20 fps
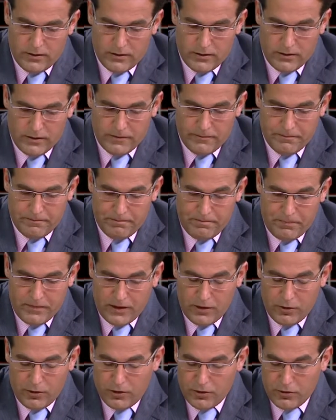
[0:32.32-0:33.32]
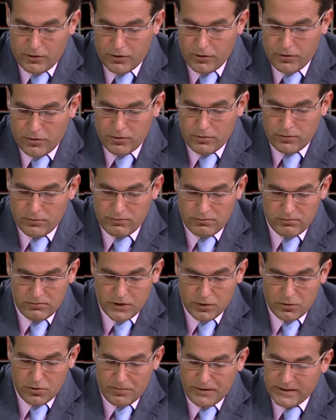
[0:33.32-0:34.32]
Um, eu estou eu,
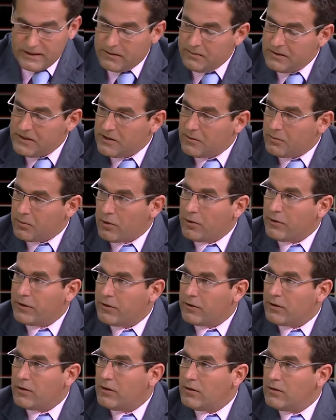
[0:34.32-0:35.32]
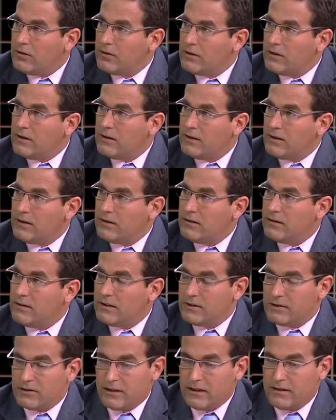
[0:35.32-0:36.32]
eu, estou pessimista para o euro,
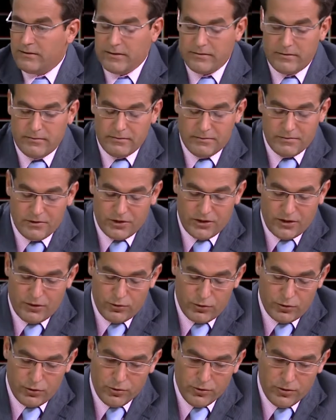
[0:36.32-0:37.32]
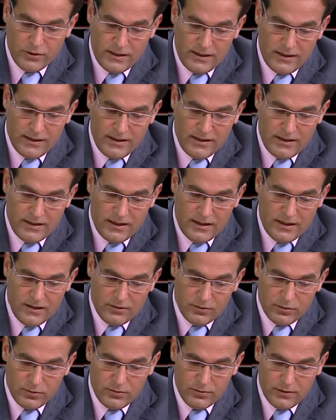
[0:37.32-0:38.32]
uh, em geral, já o estou há, há
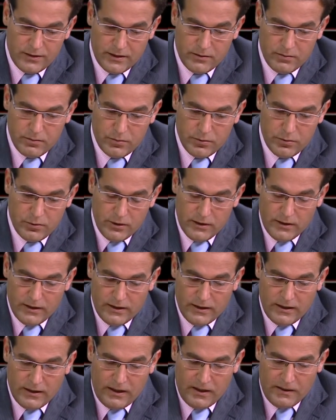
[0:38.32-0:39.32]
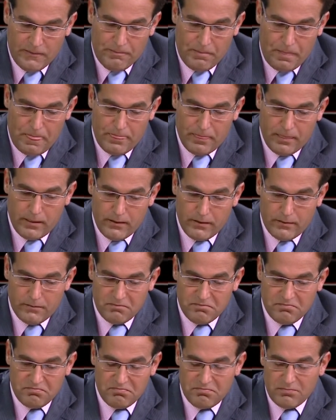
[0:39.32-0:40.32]
algum tempo. Um,
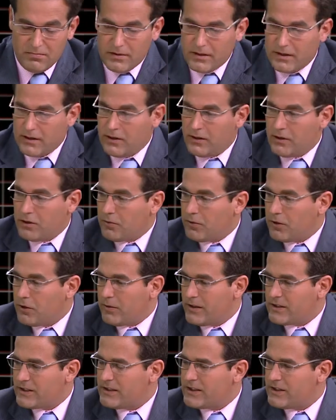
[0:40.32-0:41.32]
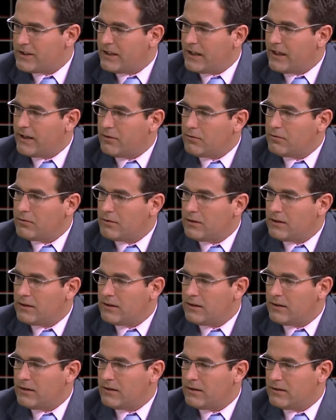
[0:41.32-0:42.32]
eu, eu acho que este ano,
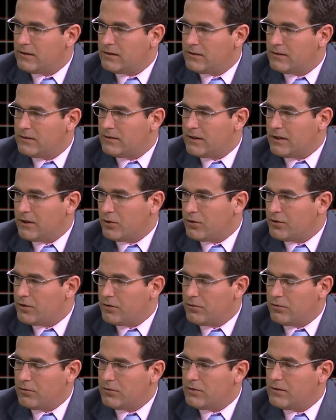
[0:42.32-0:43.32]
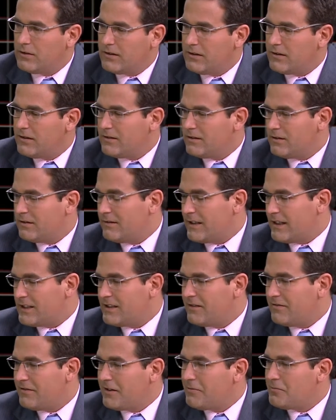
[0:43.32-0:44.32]
uh, e continuo, uh,
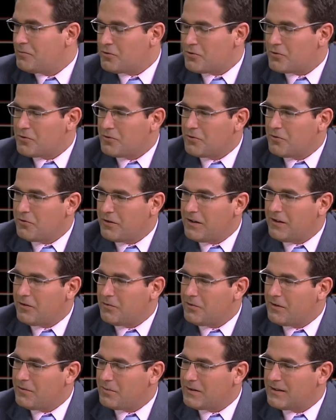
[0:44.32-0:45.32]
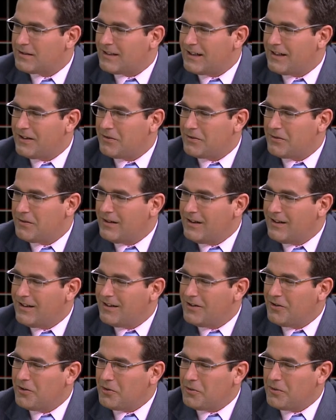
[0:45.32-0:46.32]
aliás, tivemos no final do ano passado,
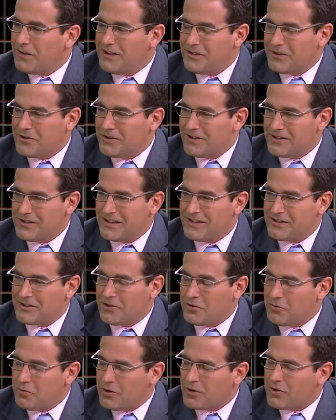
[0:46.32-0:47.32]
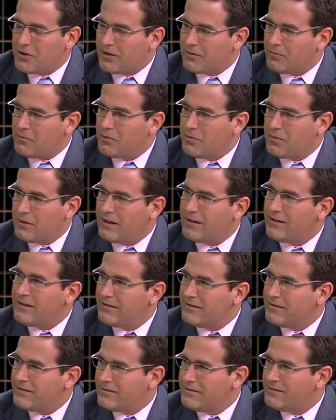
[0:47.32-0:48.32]
ou no início deste ano, já não me recordo muito bem, uh,